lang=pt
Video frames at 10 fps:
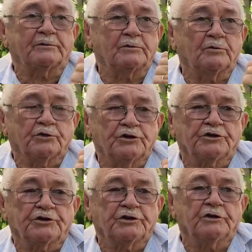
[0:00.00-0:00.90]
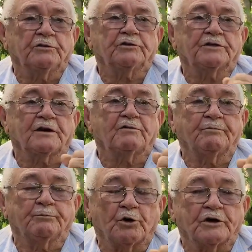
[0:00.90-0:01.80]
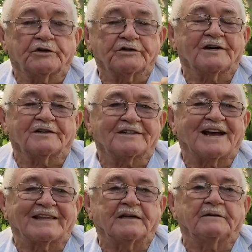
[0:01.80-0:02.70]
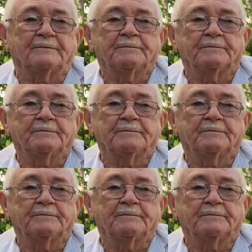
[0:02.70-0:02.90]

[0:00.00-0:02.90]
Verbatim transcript: com 15 dias nós está com a memória descansada,